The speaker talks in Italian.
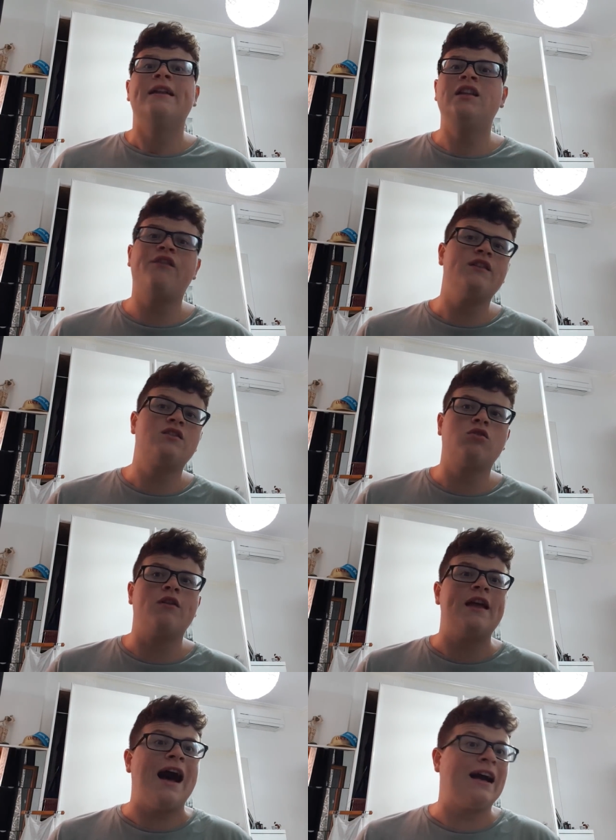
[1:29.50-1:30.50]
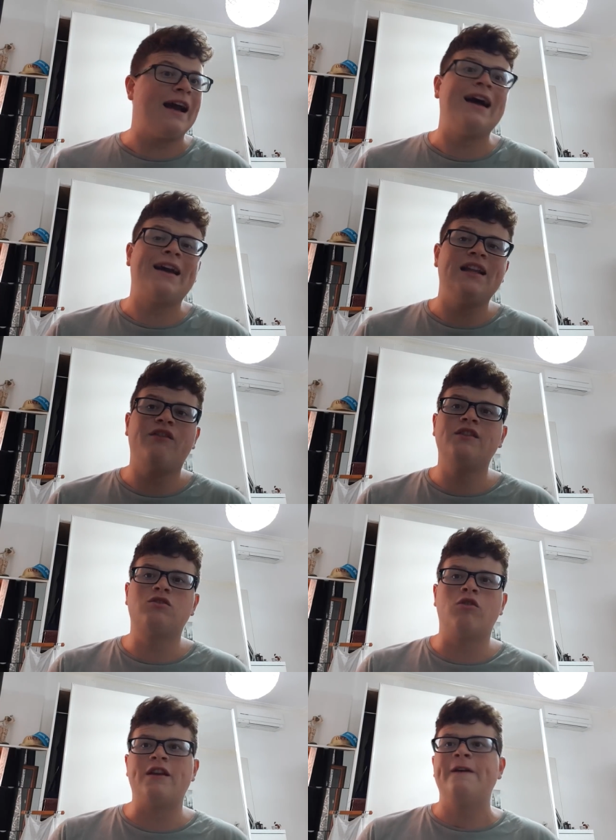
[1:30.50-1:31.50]
difensori, anche, anche
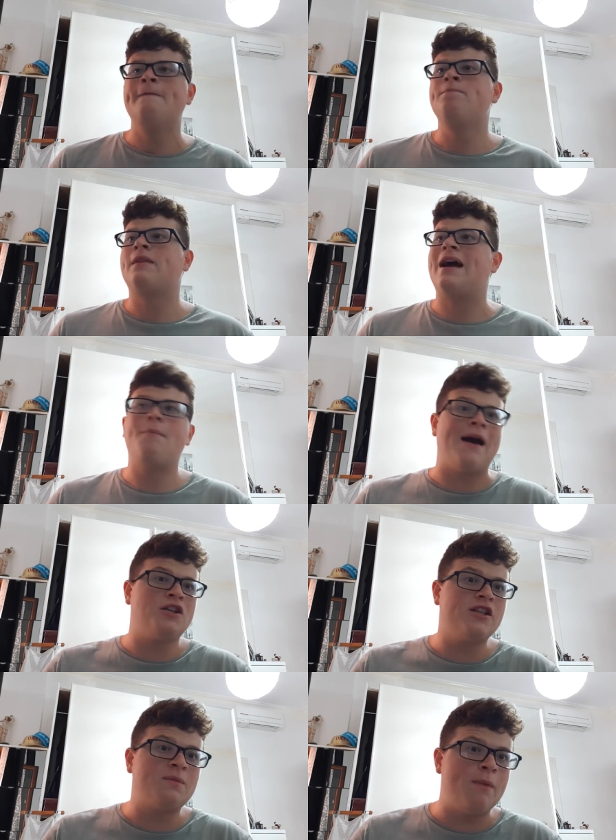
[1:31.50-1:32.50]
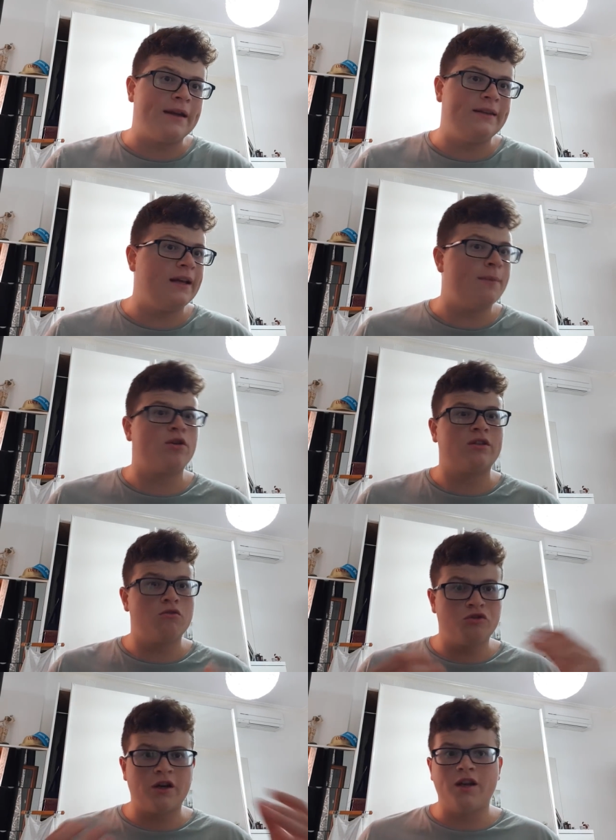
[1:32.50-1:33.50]
difensori capaci esperti che le
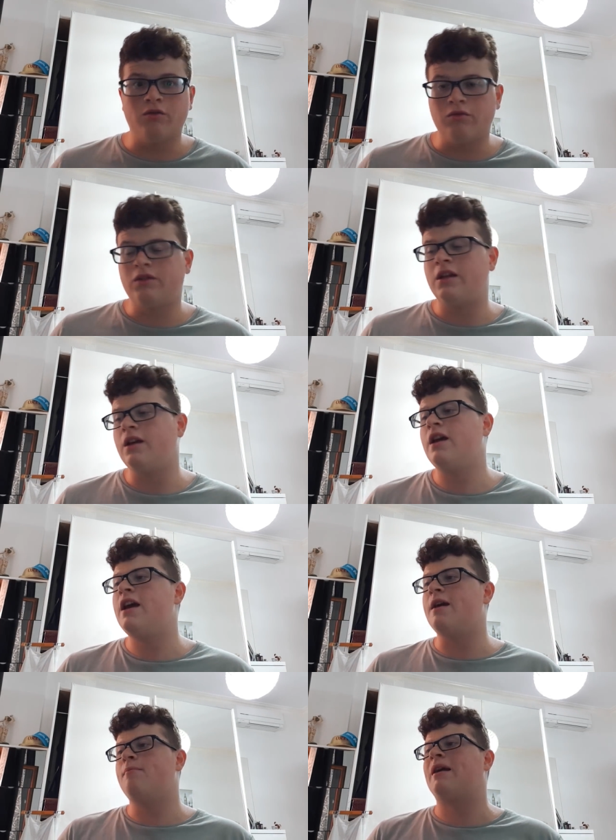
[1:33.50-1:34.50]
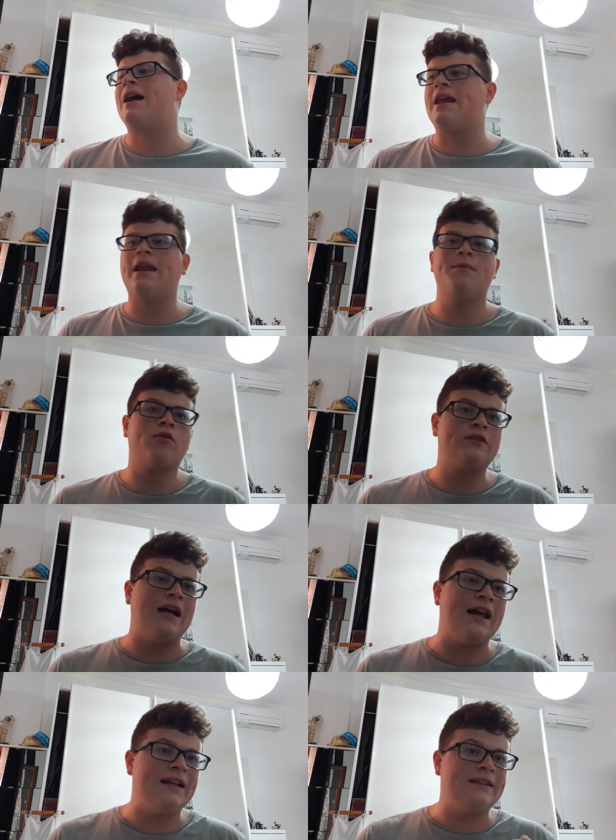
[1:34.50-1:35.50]
possono giocare tutte e magari
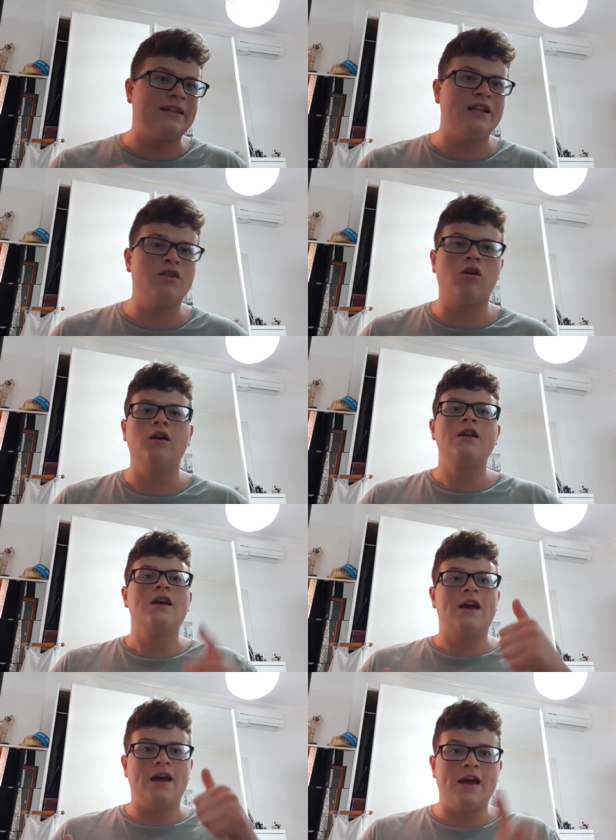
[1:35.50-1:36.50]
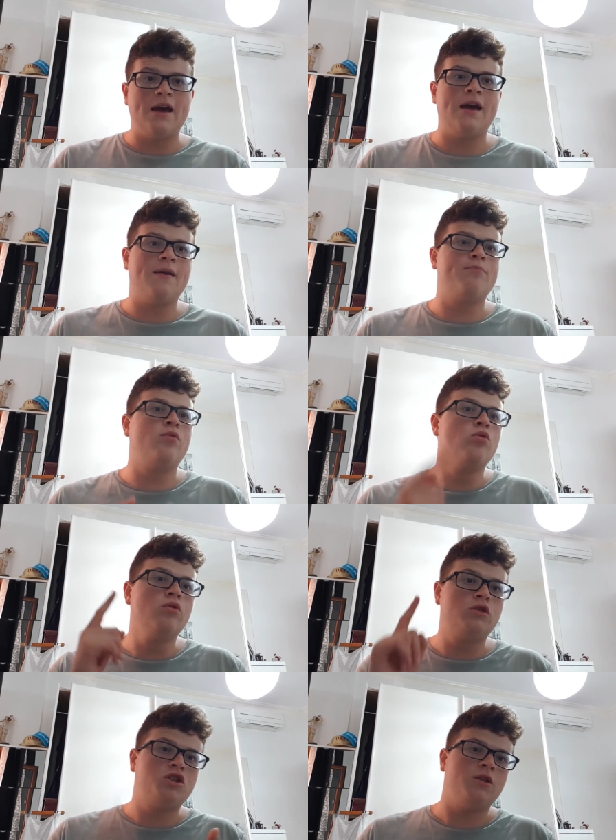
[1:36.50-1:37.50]
riportare il trio eh,
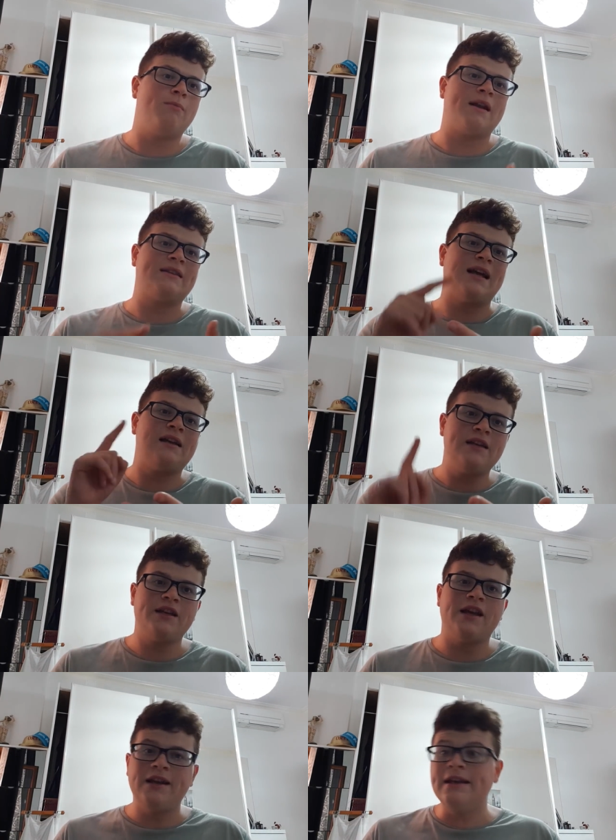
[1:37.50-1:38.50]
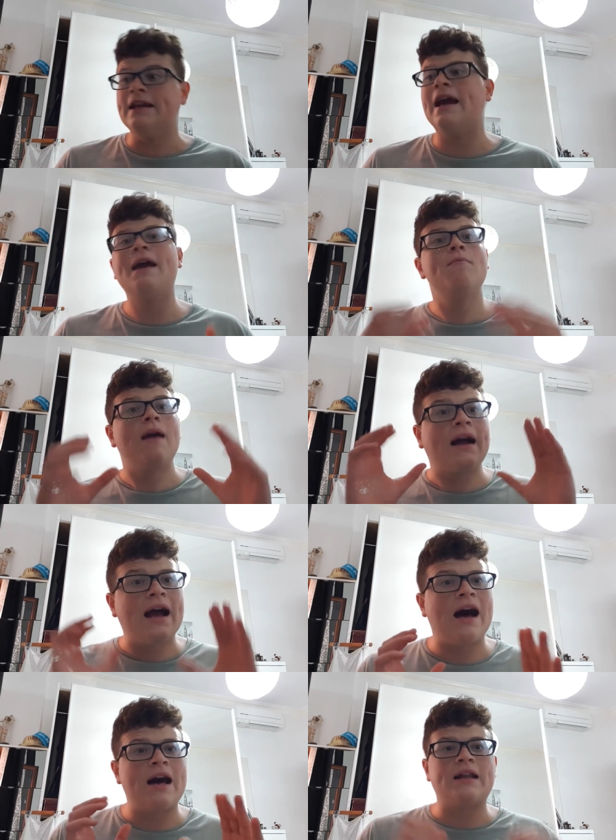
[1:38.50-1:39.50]
Bonucci, Barzagli, Chiellini e
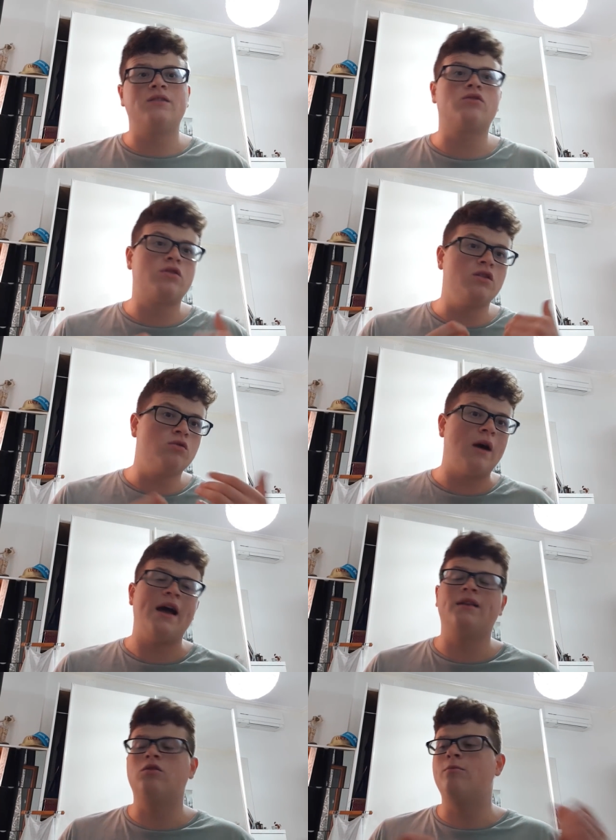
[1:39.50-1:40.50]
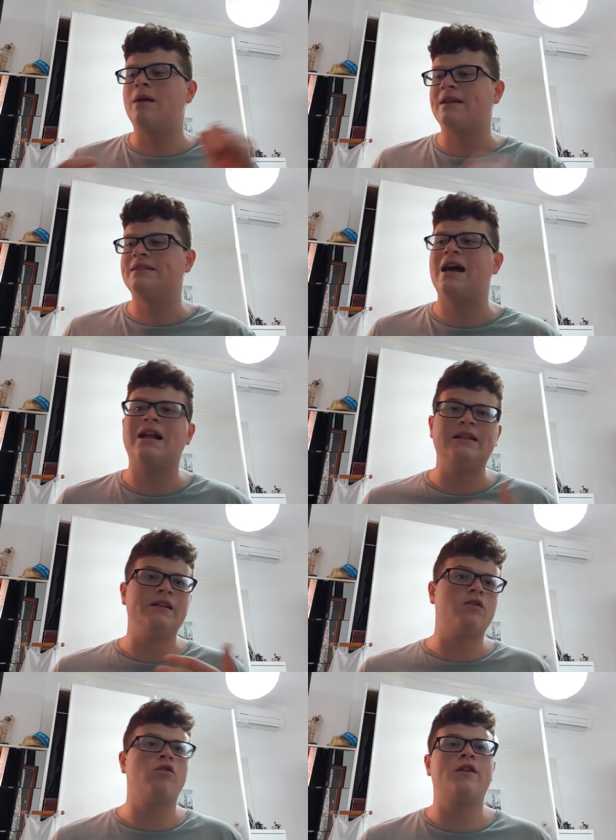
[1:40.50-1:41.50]
magari sostituendo
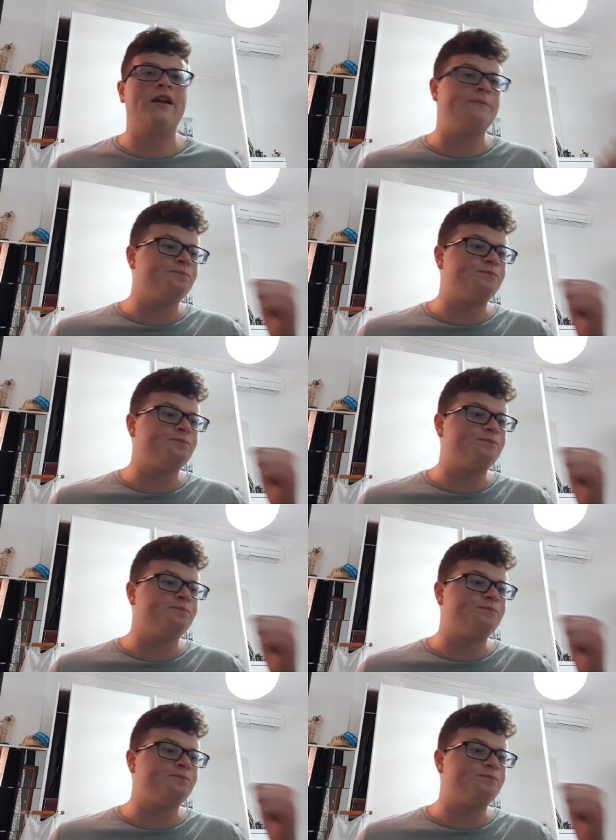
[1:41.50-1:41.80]
Barzagli con